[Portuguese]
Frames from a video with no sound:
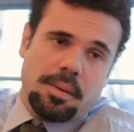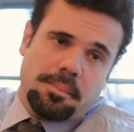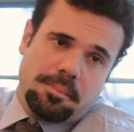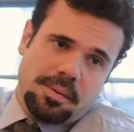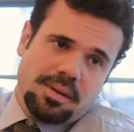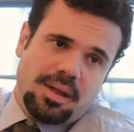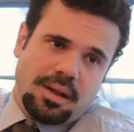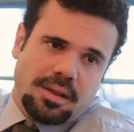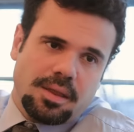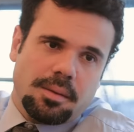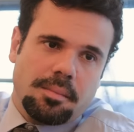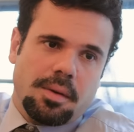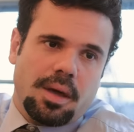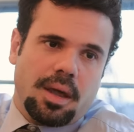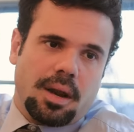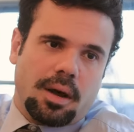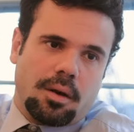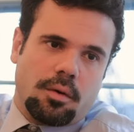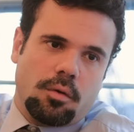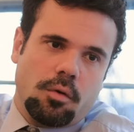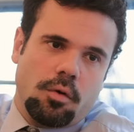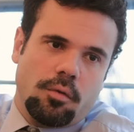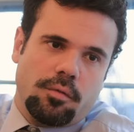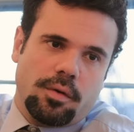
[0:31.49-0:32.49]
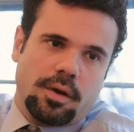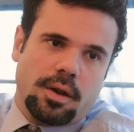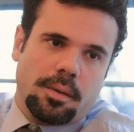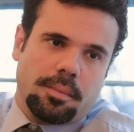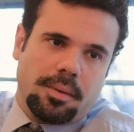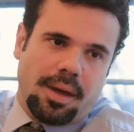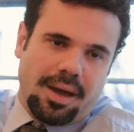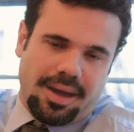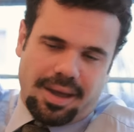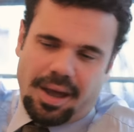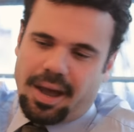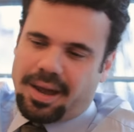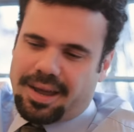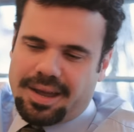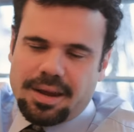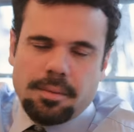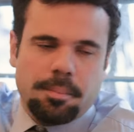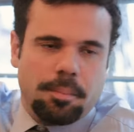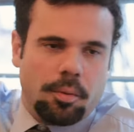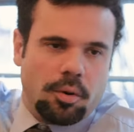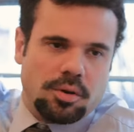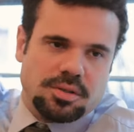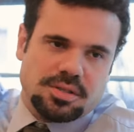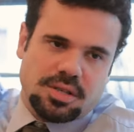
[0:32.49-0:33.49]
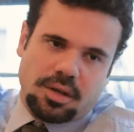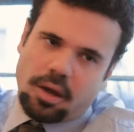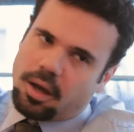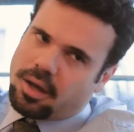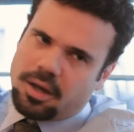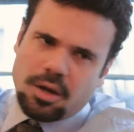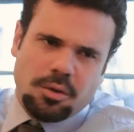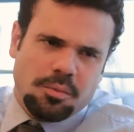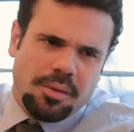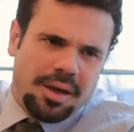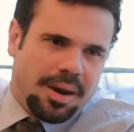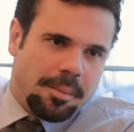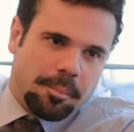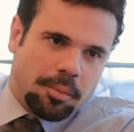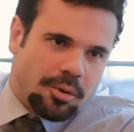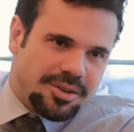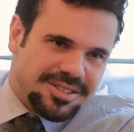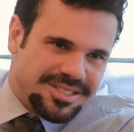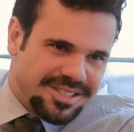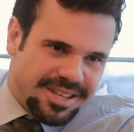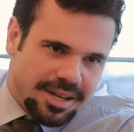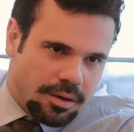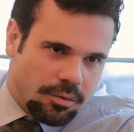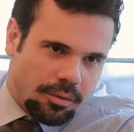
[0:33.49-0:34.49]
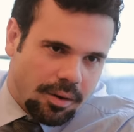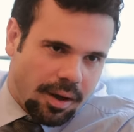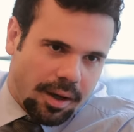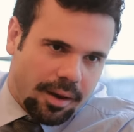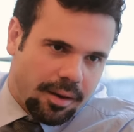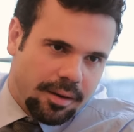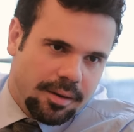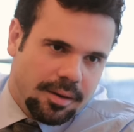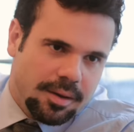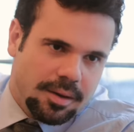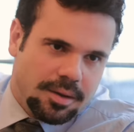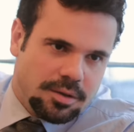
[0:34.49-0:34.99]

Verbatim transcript: a bebida também era cover, né? Aquele prosecco, aquele não era prosecco, cara.